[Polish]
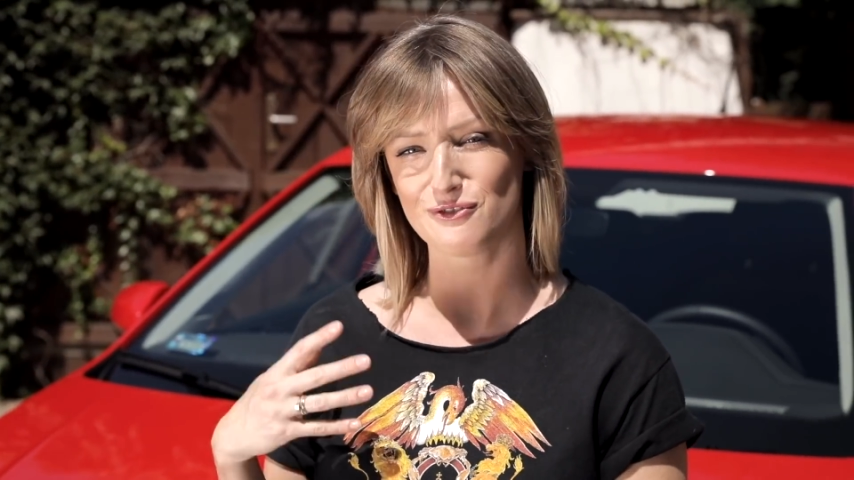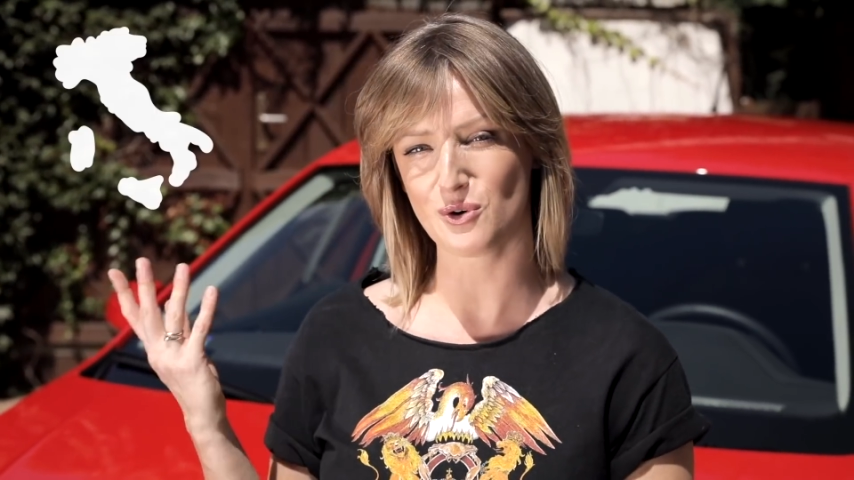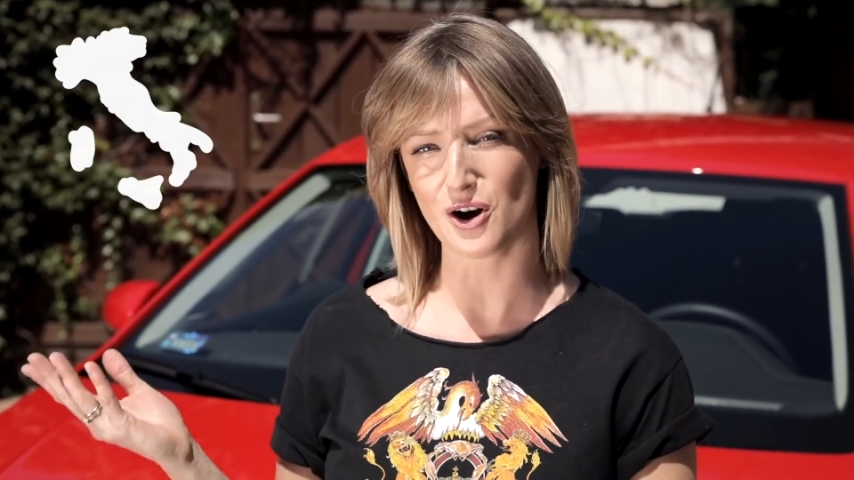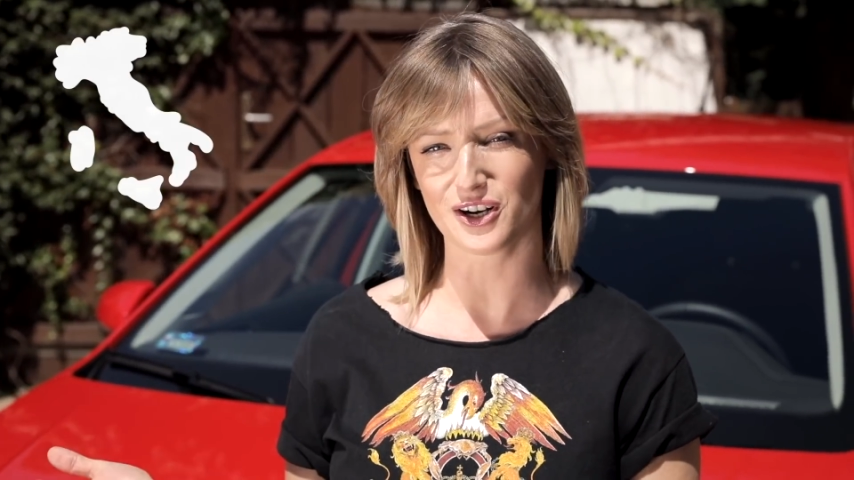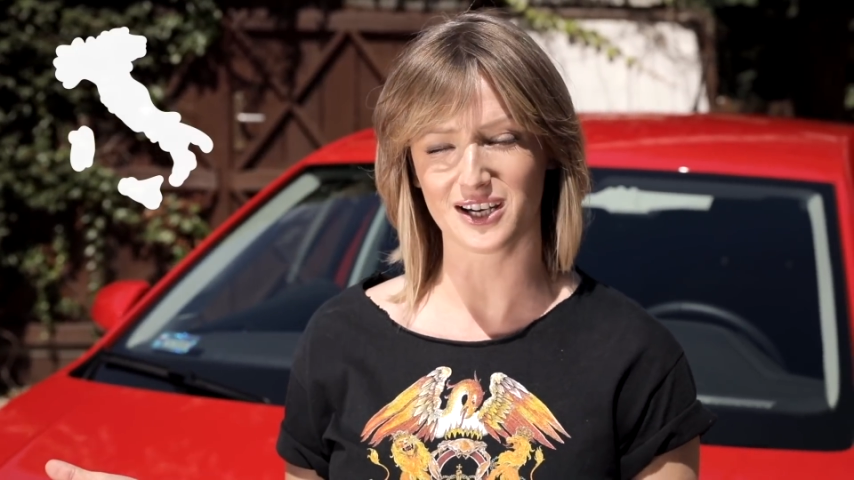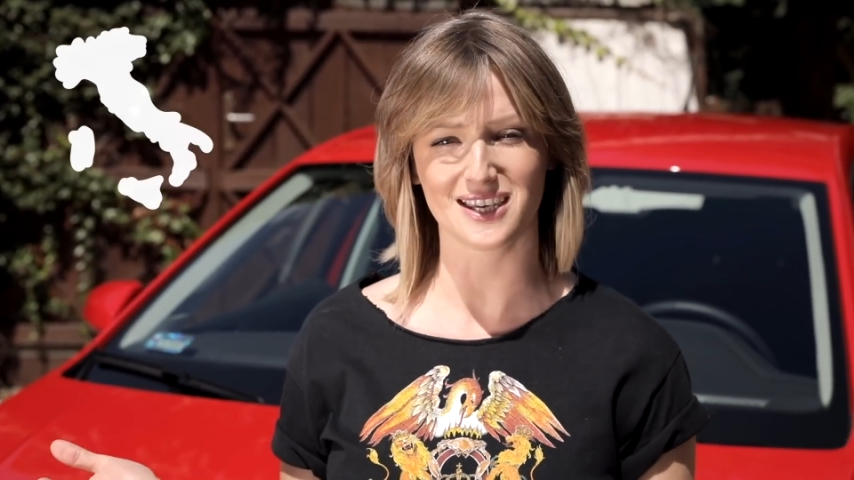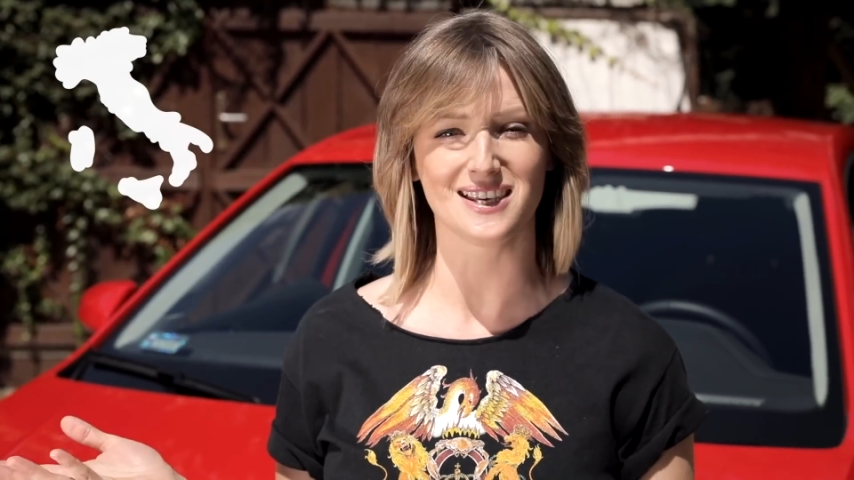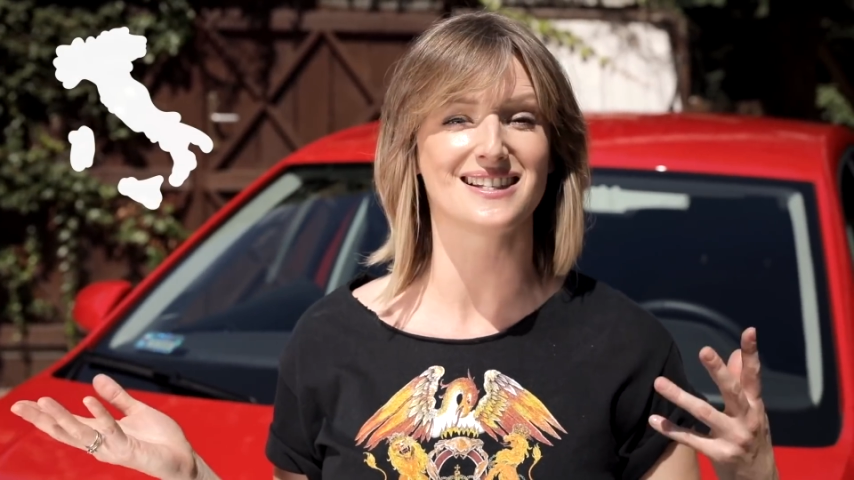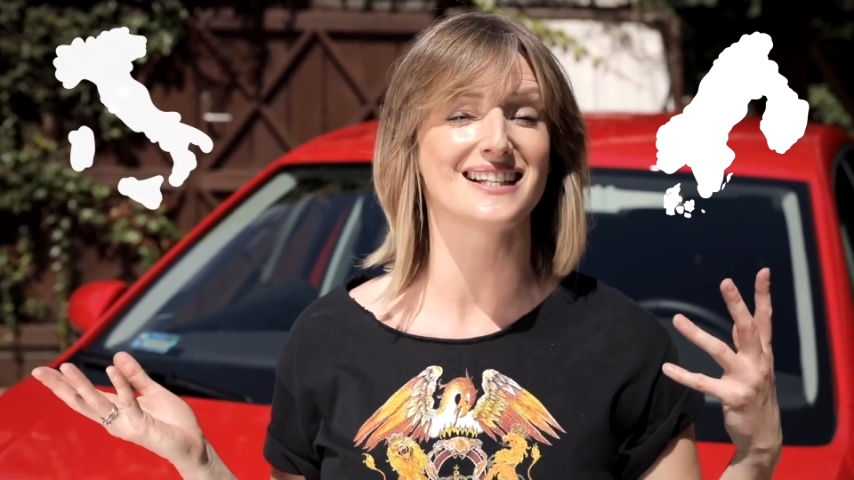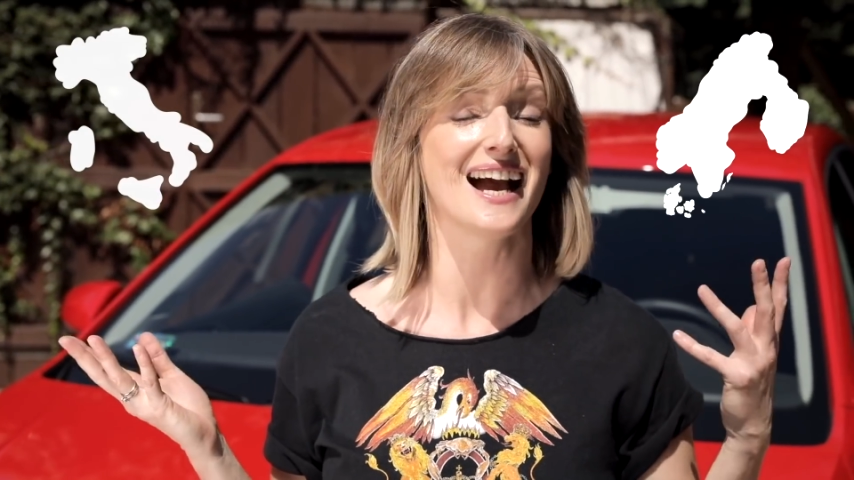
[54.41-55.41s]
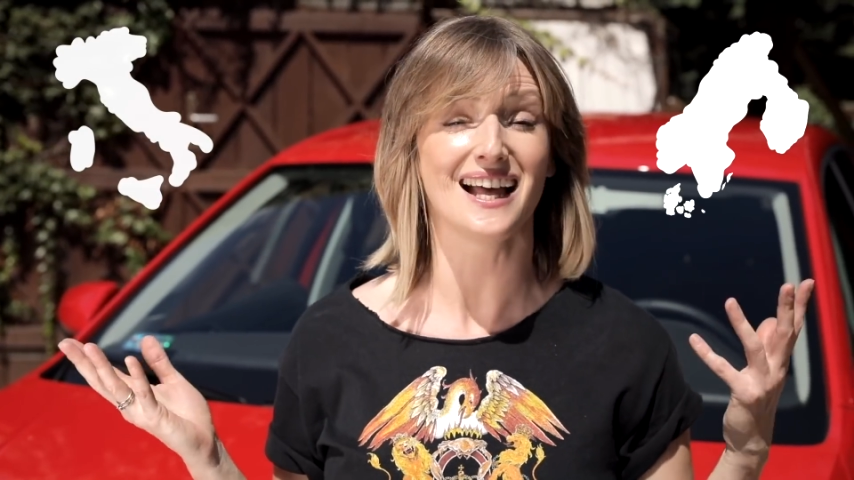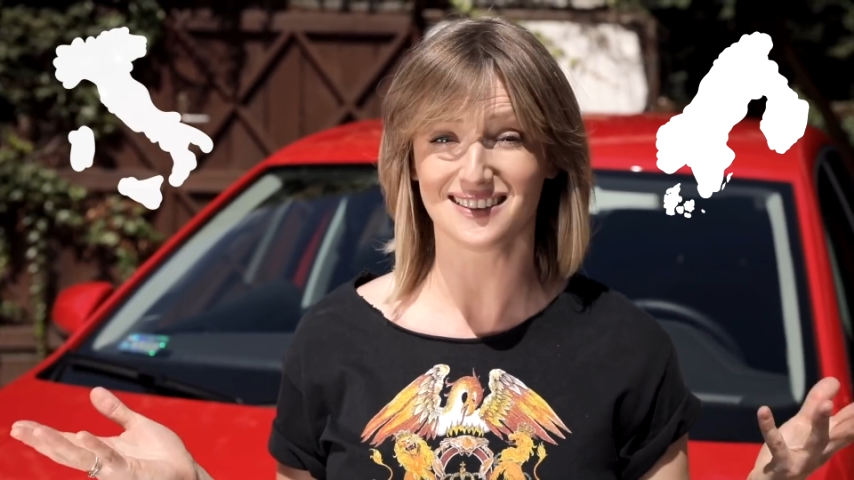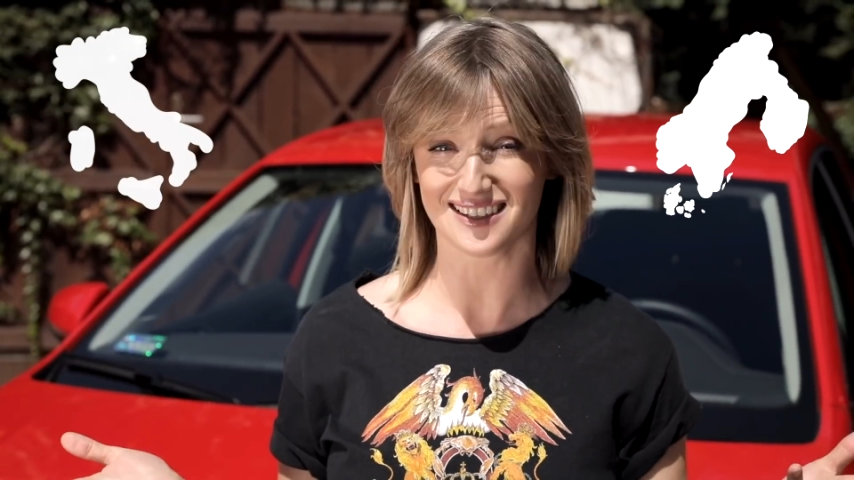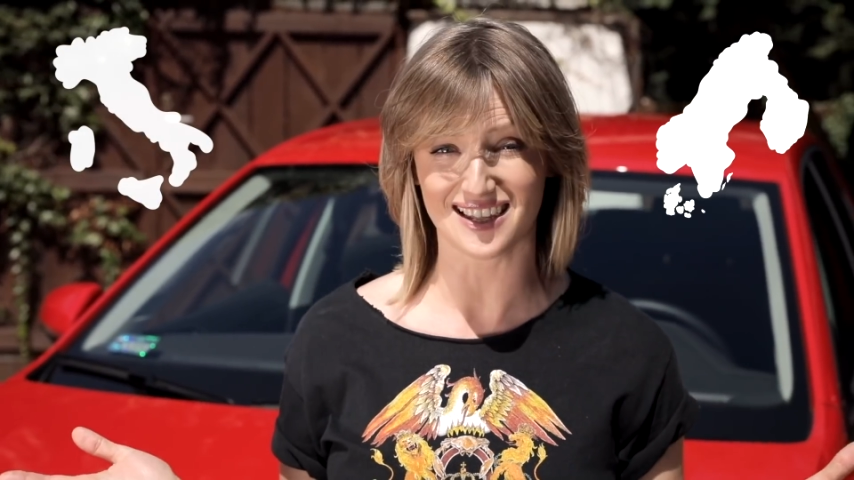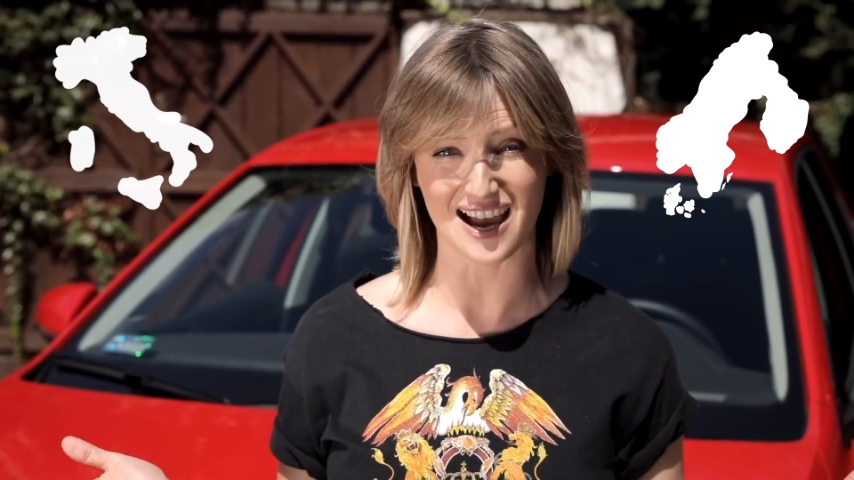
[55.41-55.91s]
Włochy i
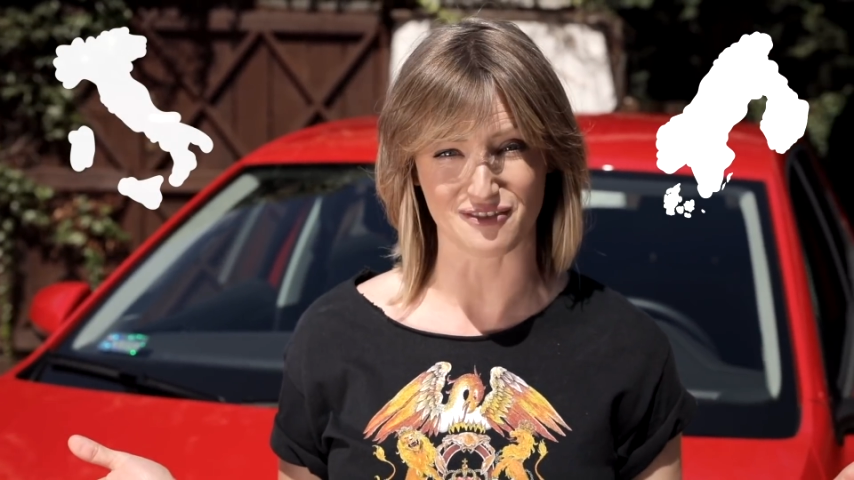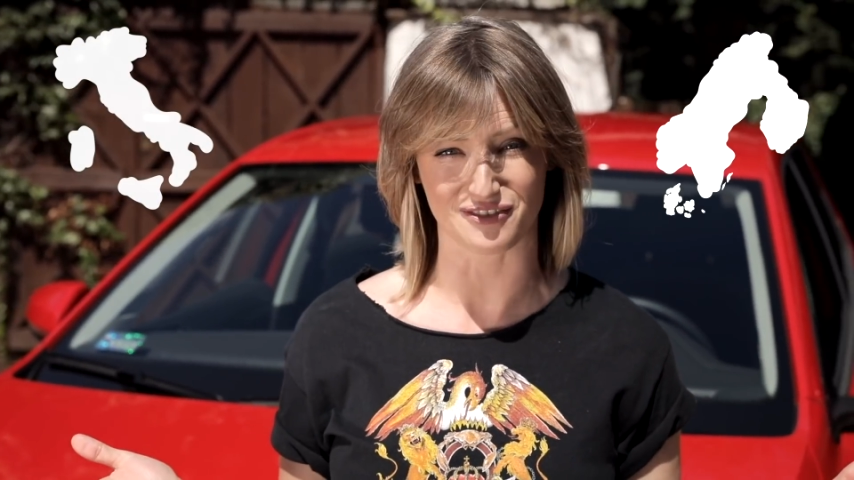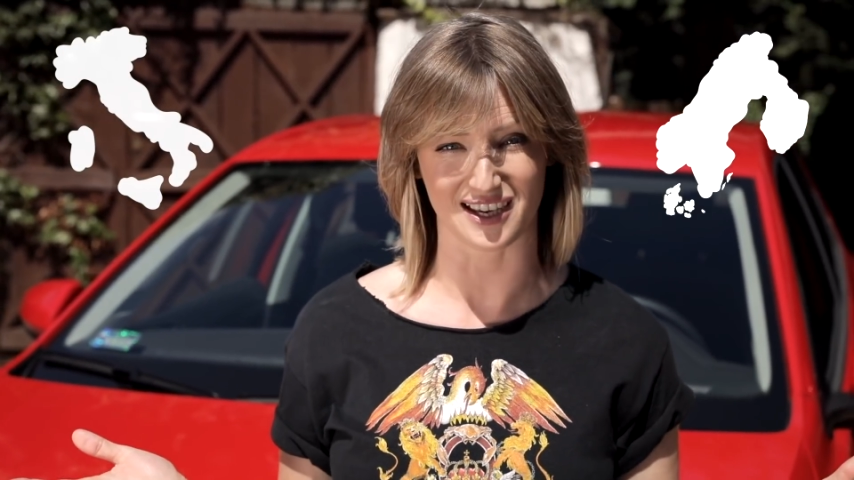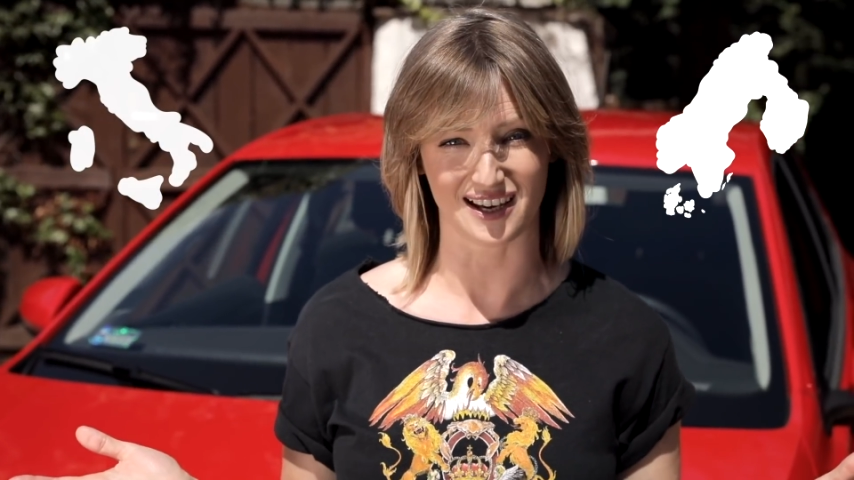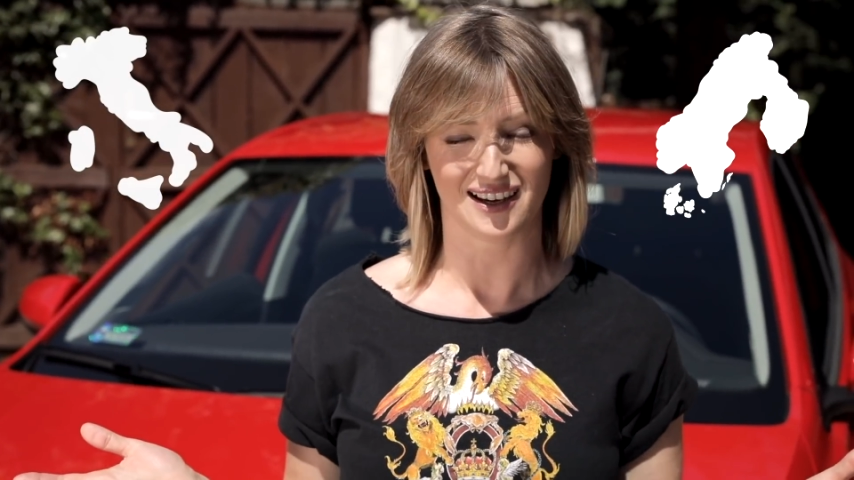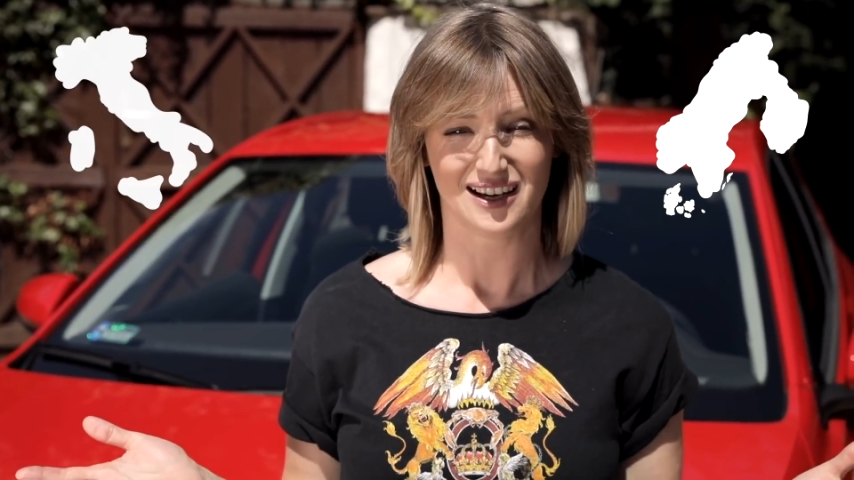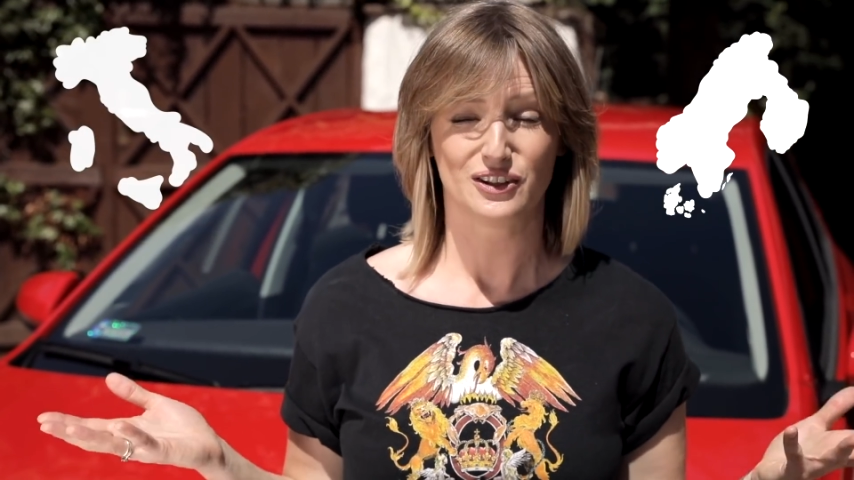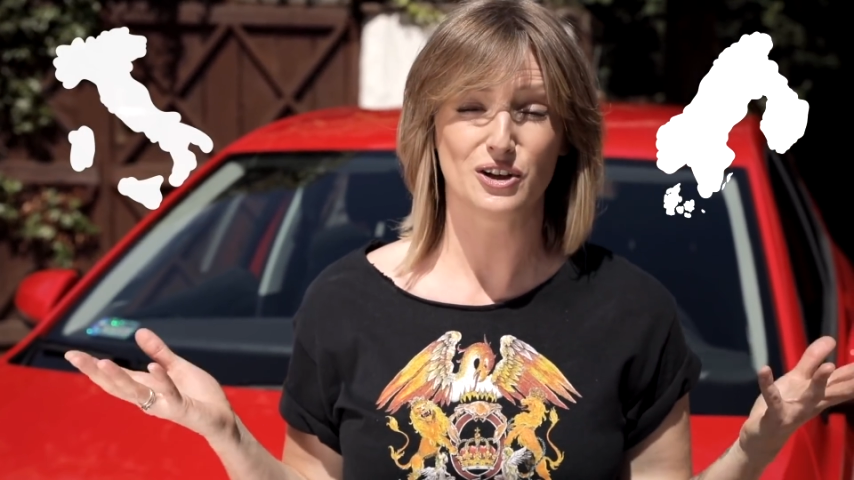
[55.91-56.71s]
Skandynawię.